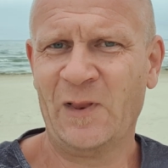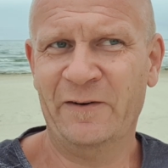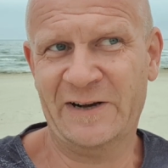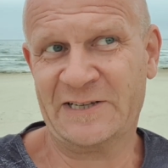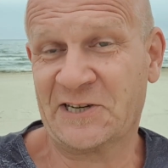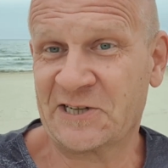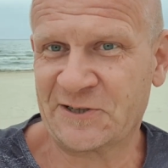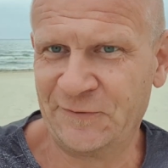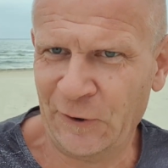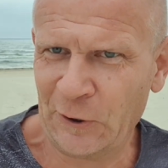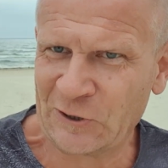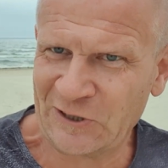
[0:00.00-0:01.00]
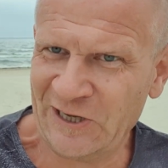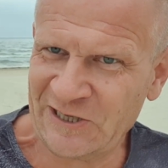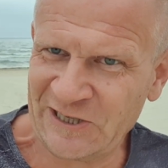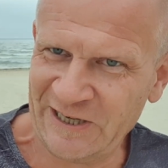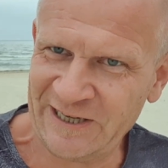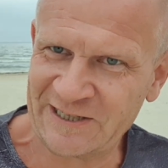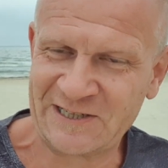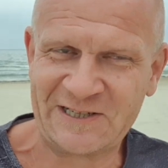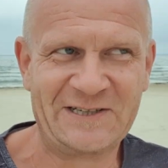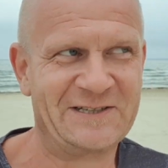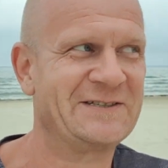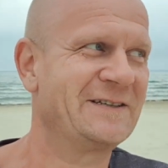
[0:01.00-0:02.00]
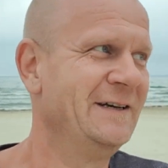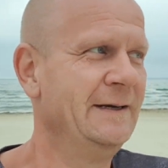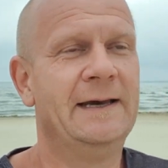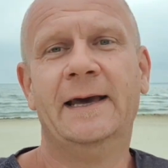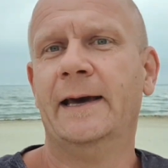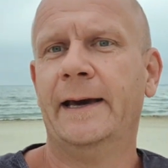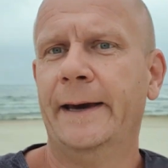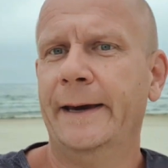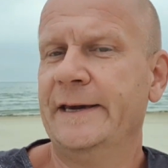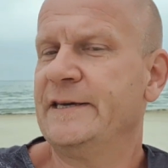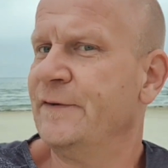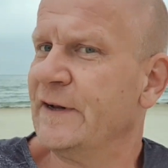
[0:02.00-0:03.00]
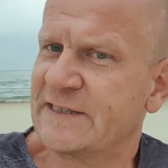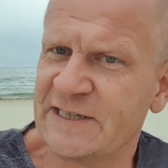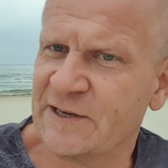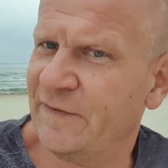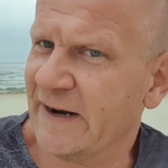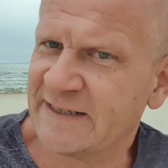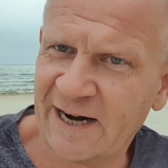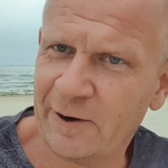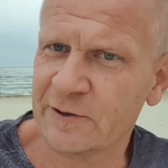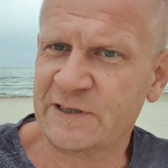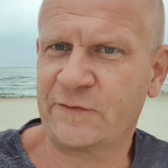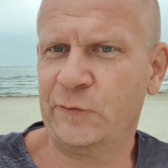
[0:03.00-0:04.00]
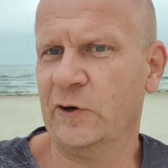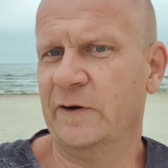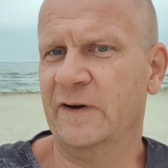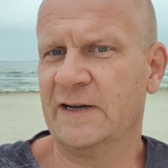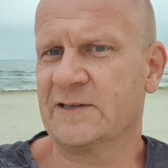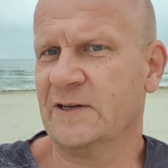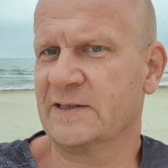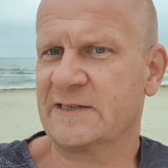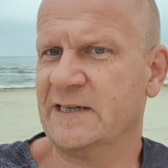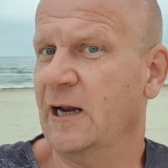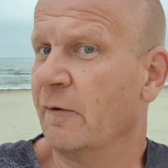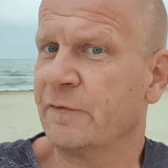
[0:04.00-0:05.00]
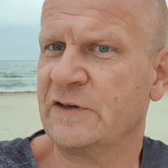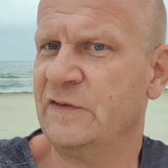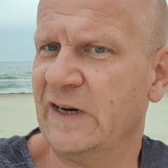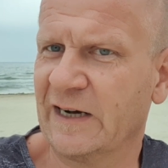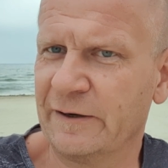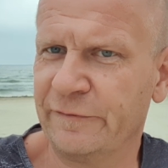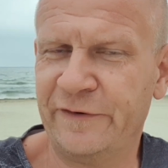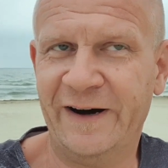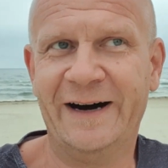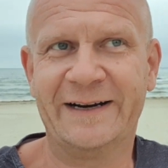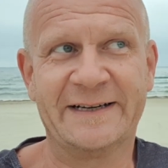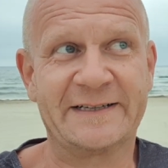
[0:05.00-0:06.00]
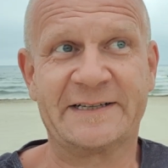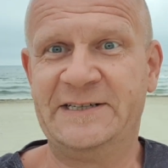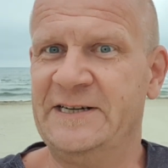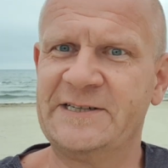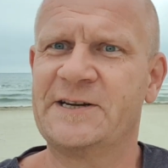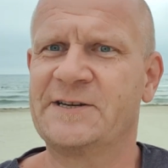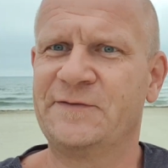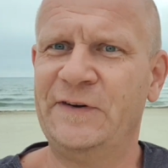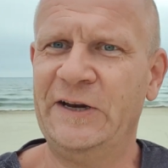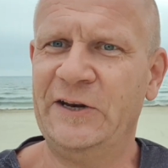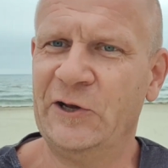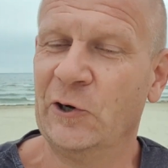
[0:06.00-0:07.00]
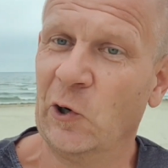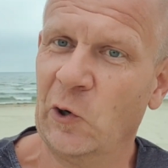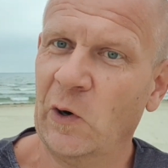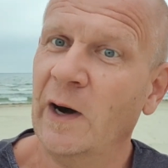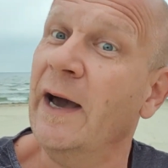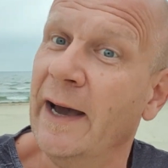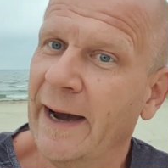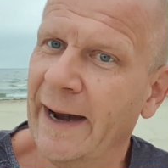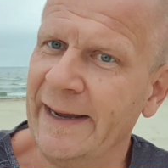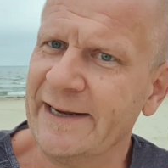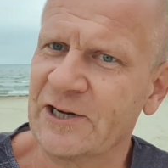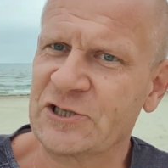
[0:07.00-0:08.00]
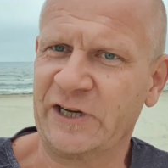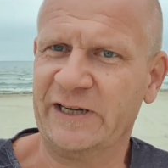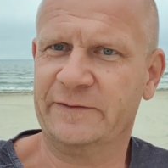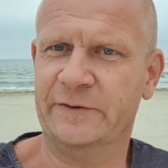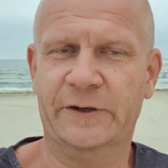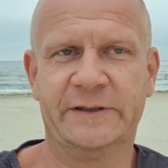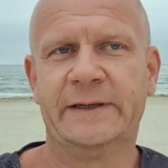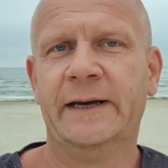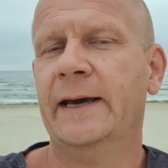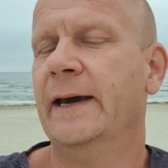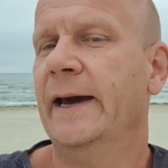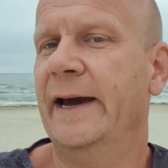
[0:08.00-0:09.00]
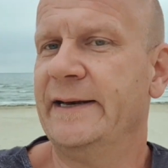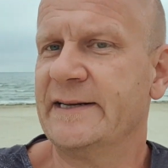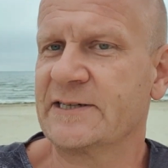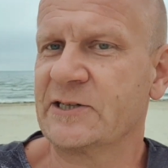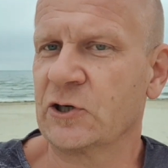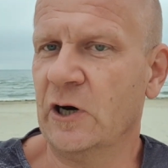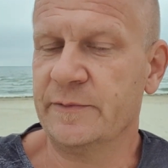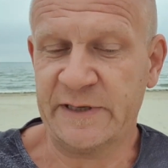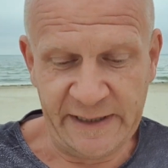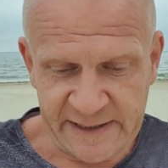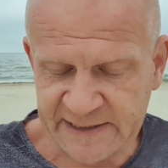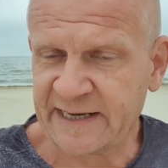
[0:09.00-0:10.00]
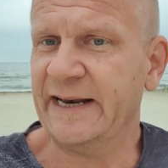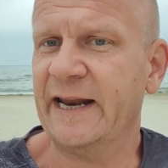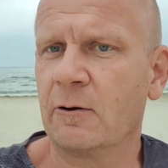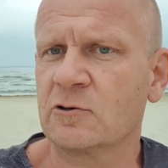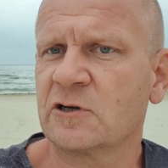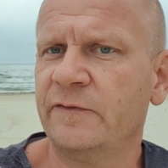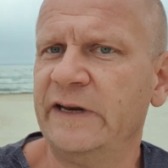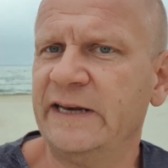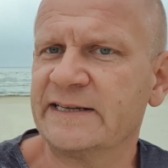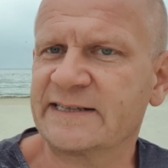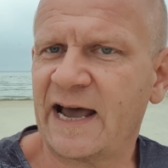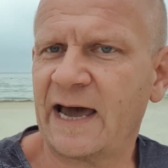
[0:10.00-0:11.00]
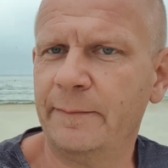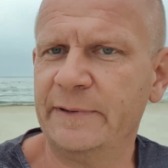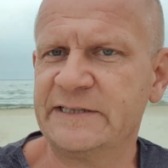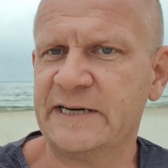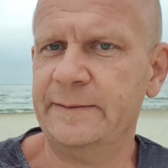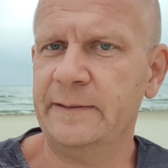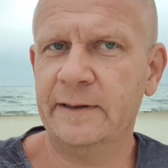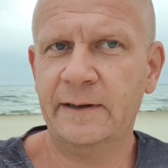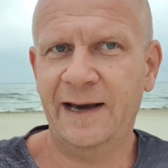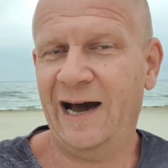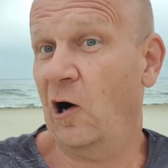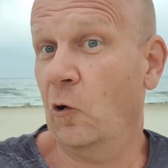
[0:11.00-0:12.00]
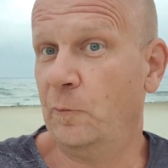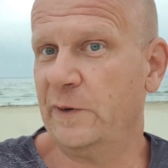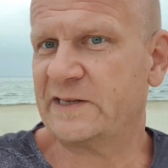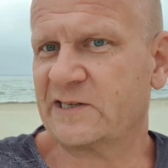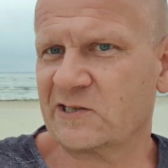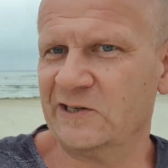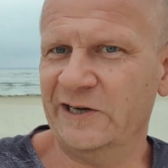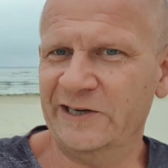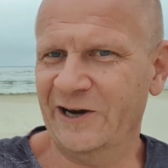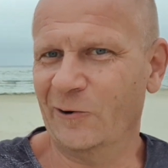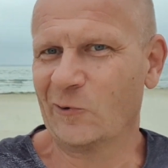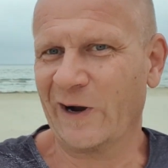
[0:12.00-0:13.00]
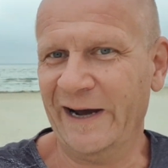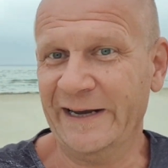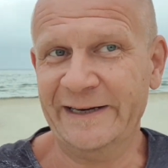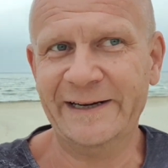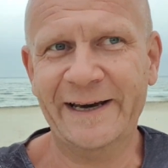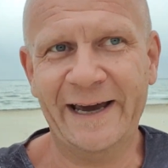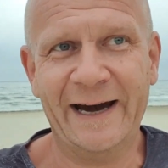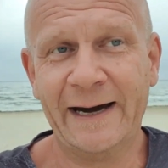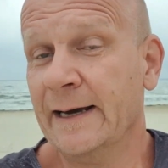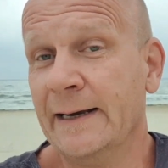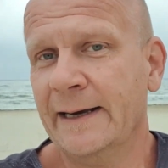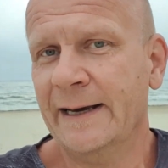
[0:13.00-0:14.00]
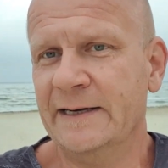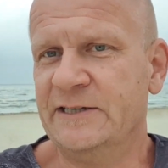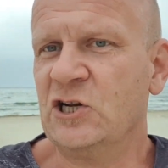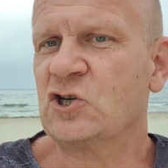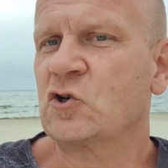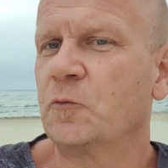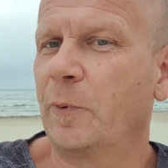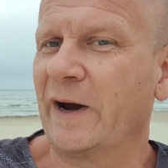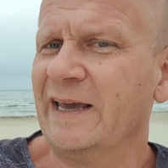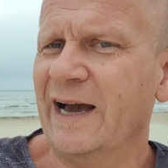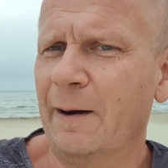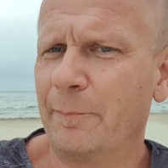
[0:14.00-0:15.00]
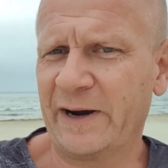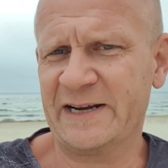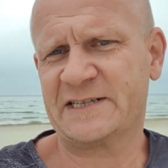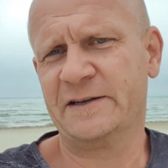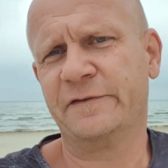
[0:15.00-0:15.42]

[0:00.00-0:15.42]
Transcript: was es wirklich ist. Ich will es nicht weiter ausführen, weil sonst laufe ich wieder Gefahr, dass dieses Video eingeschränkt wird. Es ist ein Träumchen. Ist genauso wie die Sache mit den Haubitzen in der Ukraine. Ja. Die Springerpresse